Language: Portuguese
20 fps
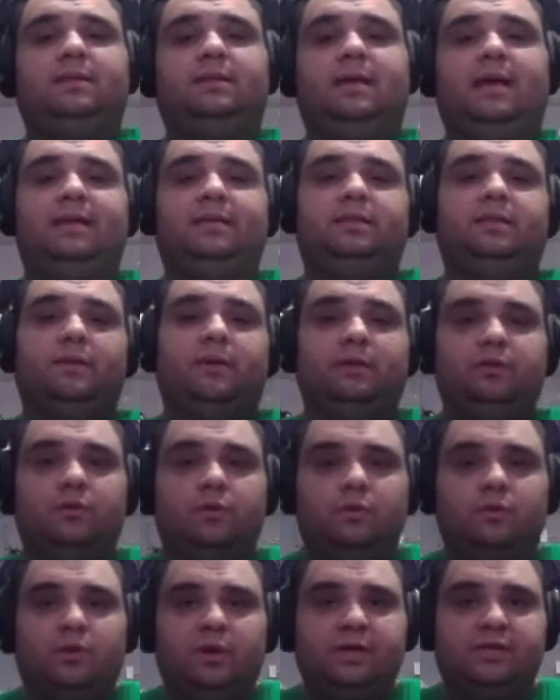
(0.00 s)
tá? Então a
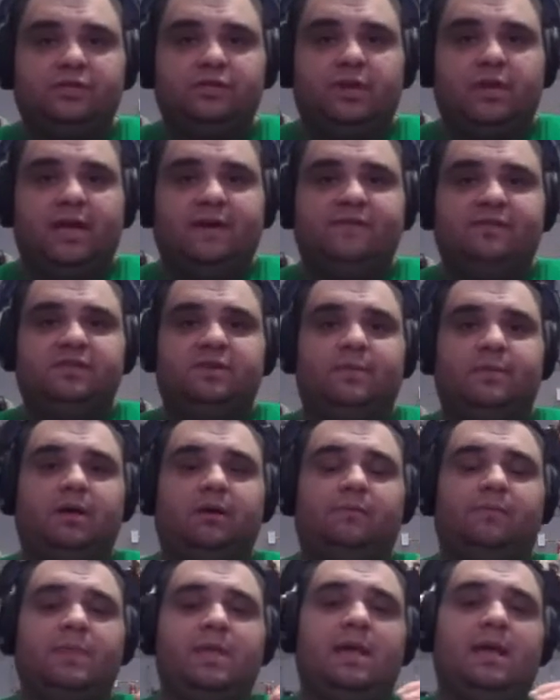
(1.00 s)
Dom Colecionáveis é
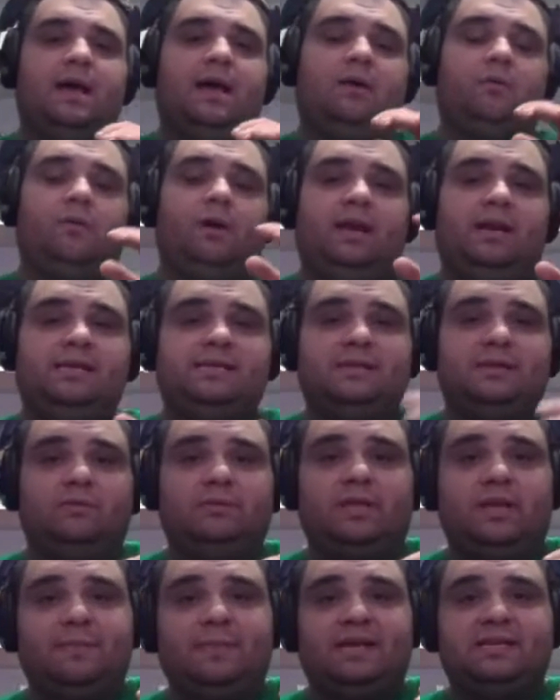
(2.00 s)
uma. Agora eles não
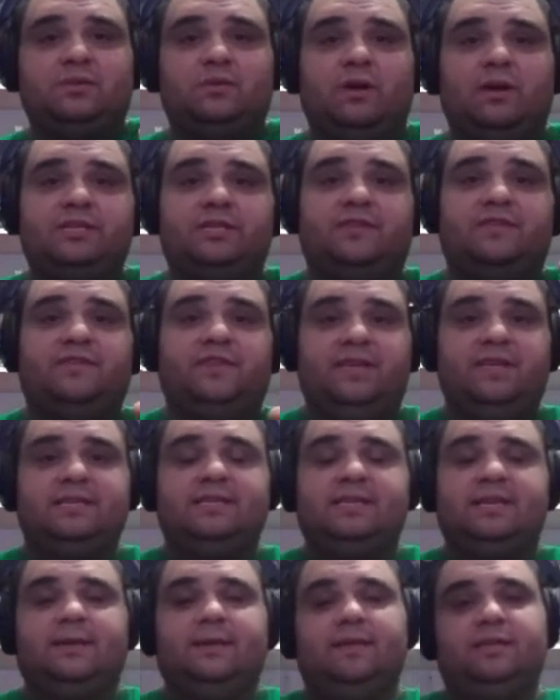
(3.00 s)
têm mais loja
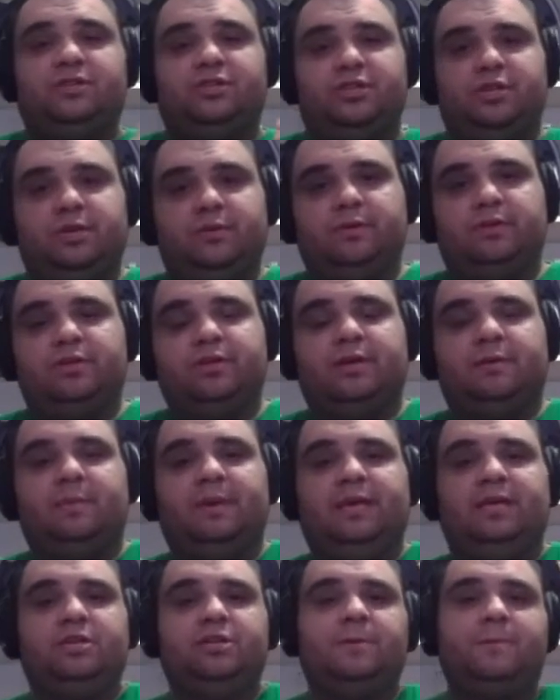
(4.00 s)
física, eles tinham
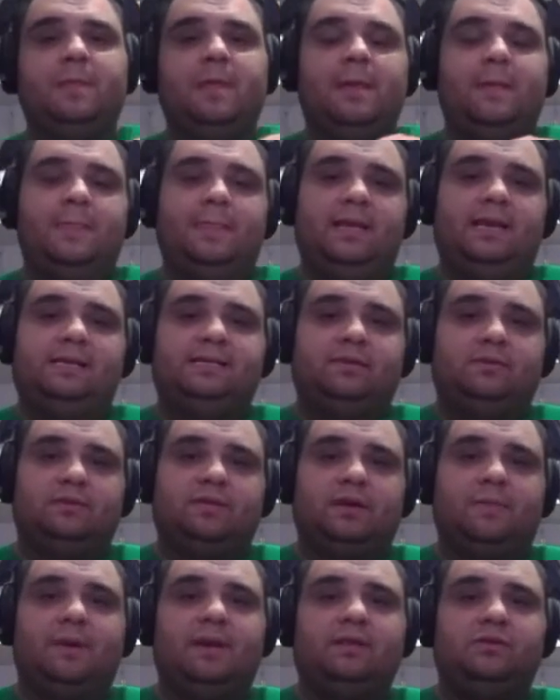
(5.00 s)
antigamente, eles estão
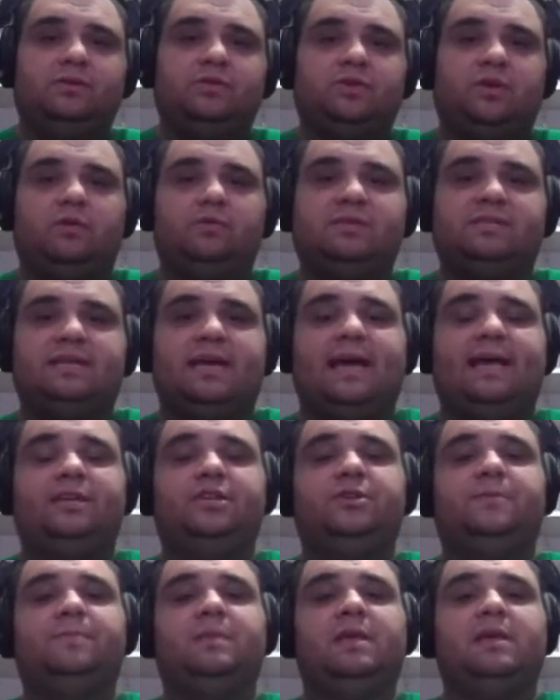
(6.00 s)
trabalhando só no
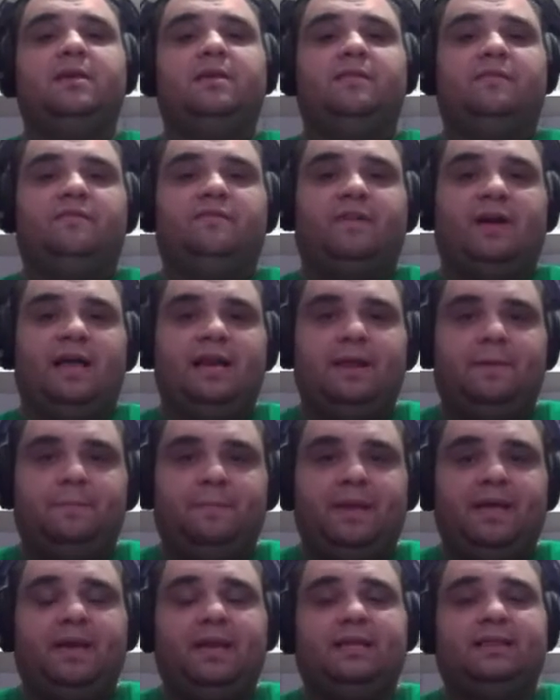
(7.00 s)
site, vale a
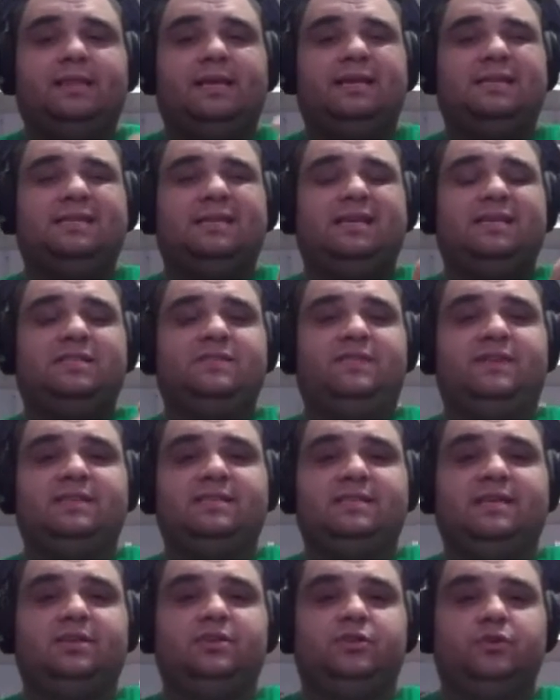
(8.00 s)
pena e até seis
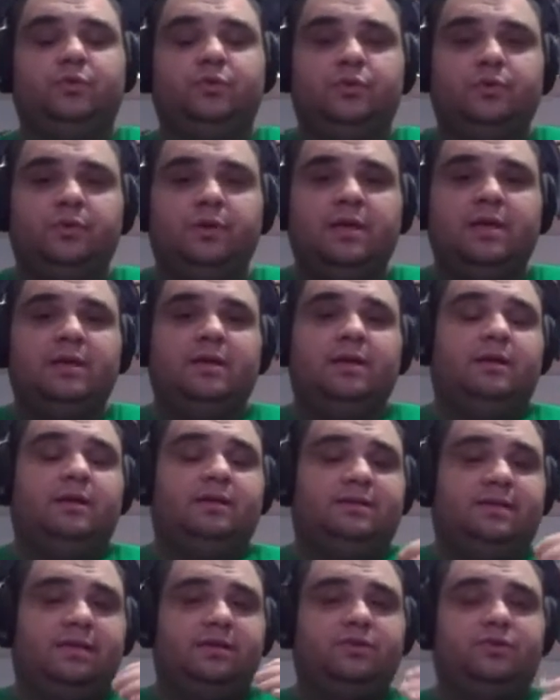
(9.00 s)
vezes sem juro
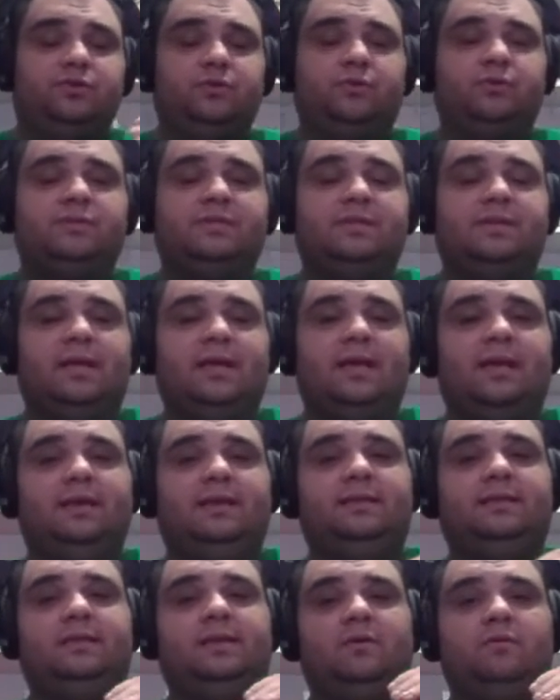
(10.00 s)
sem juros, né?
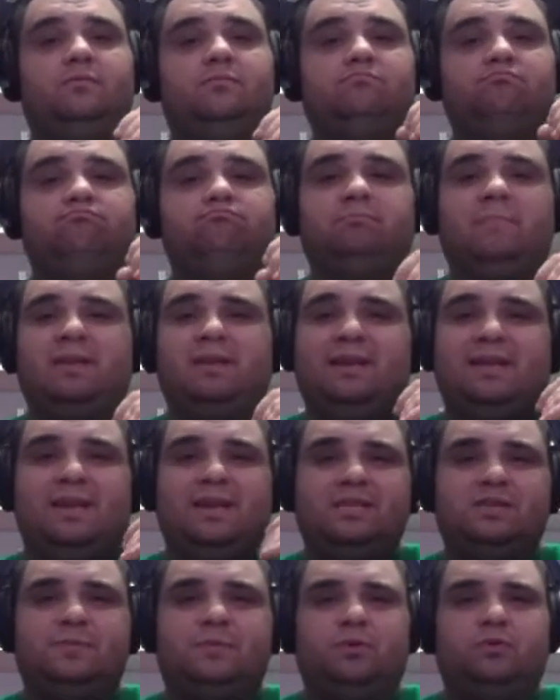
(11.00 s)
Então tem
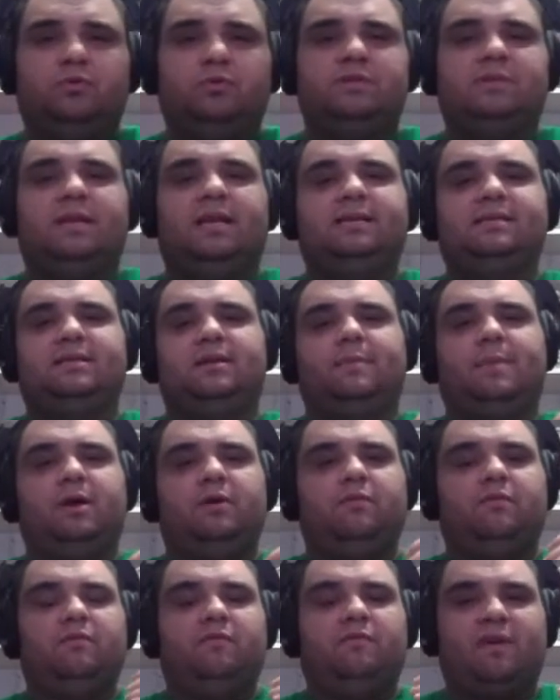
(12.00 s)
grandes produtos lá, eles
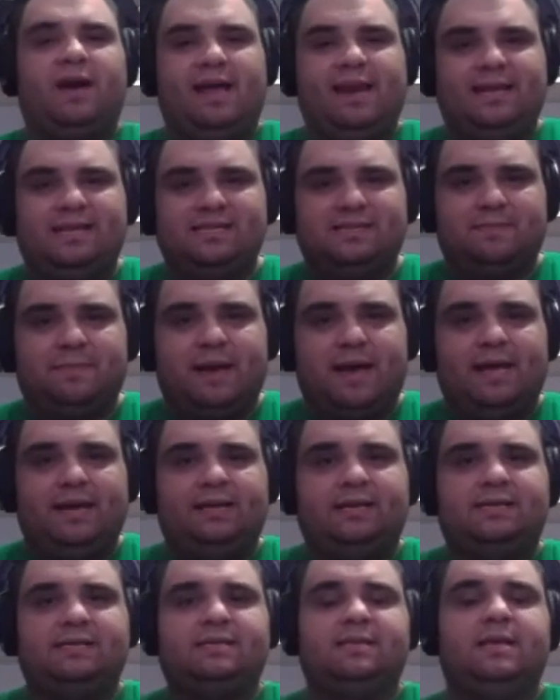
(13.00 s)
trabalham com várias
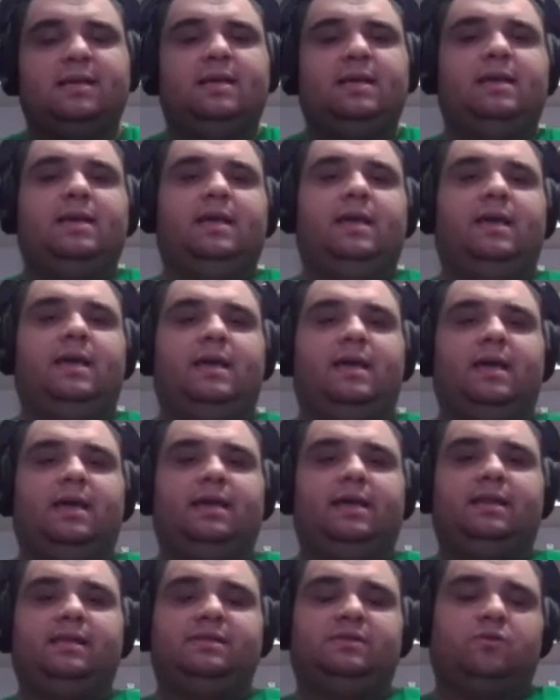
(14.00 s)
marcas, uh,
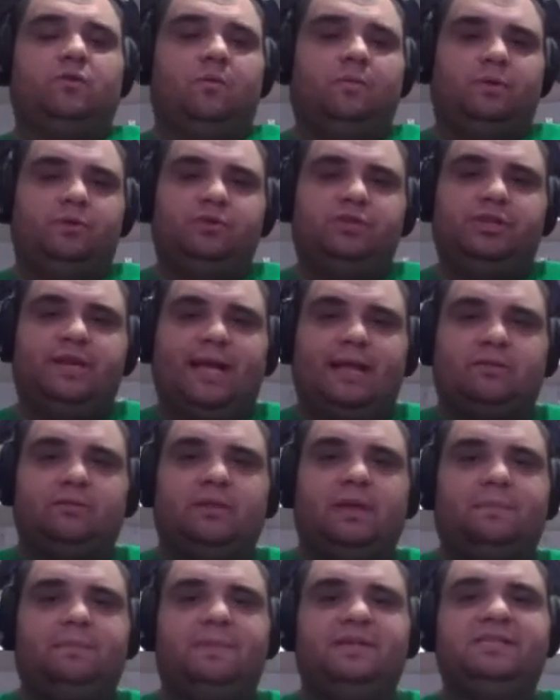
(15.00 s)
eles compram direto
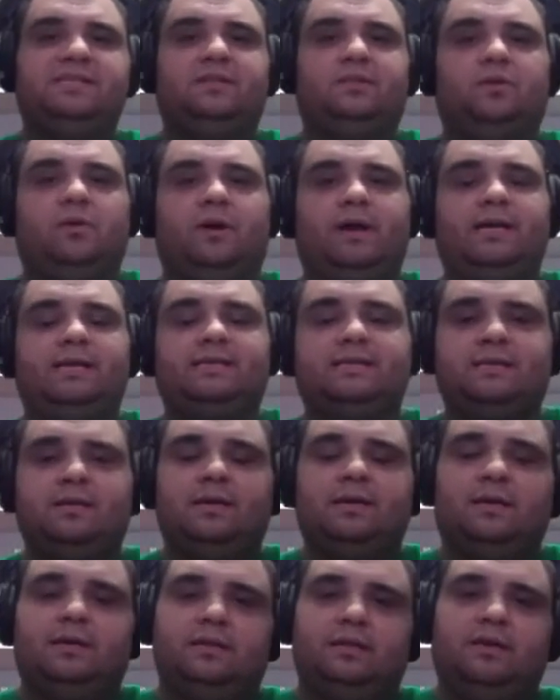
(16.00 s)
da Pizzy Toys,
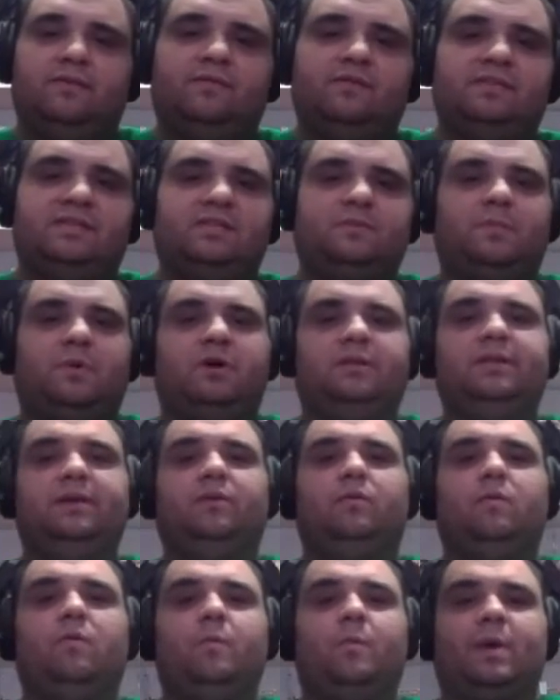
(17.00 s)
então vocês podem
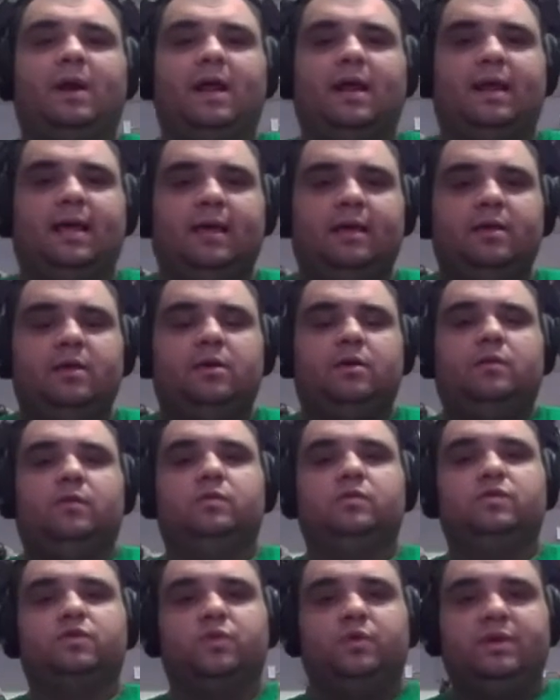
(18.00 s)
comprar lá
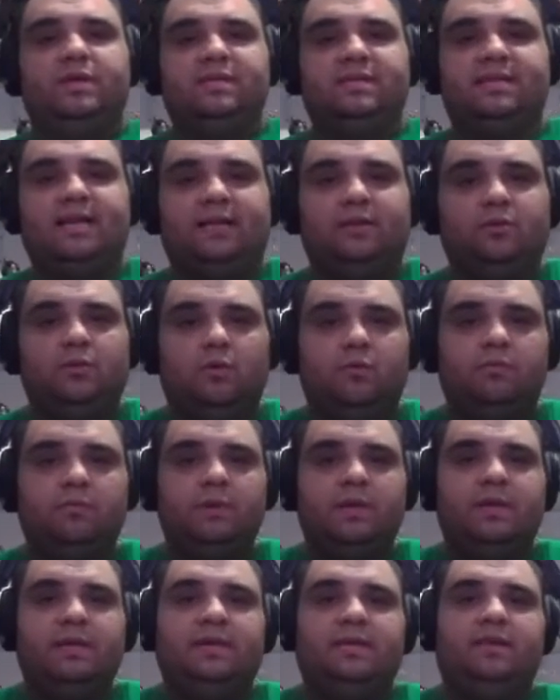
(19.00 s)
com os guris da Dom,
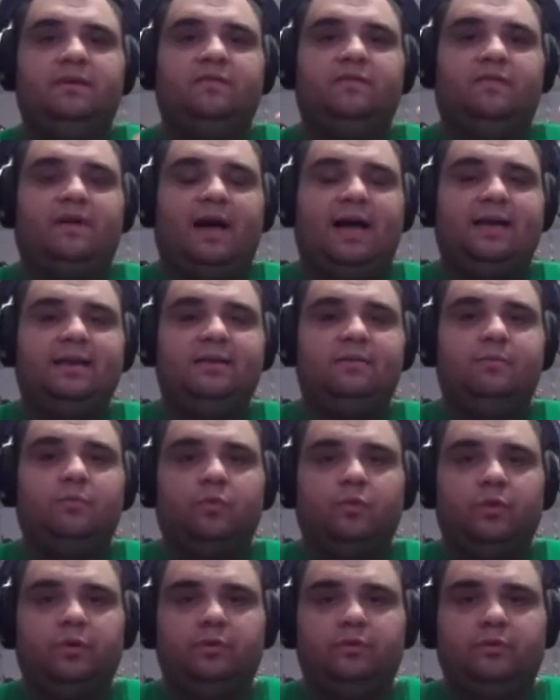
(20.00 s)
que vale
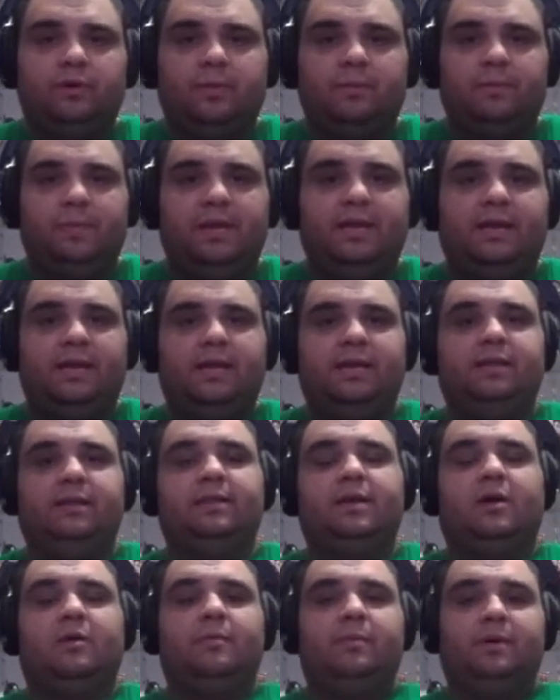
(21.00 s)
muito a pena. E
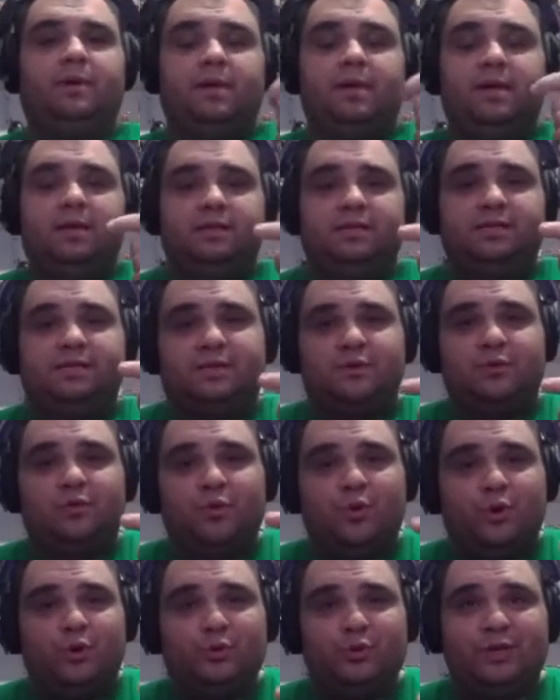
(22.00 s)
dá uma. Diz que o
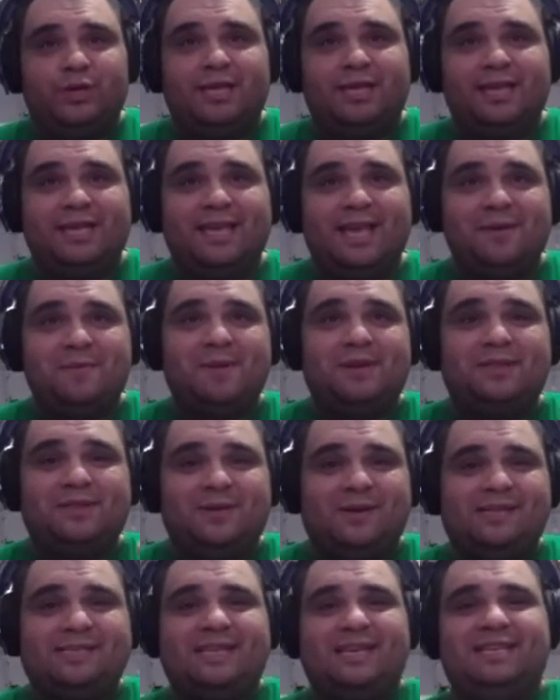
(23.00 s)
gordo Geek Gamer
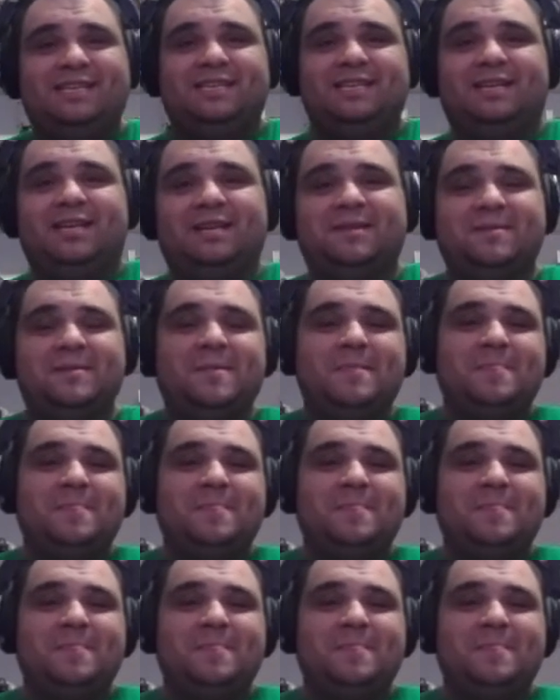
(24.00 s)
deu essa dica.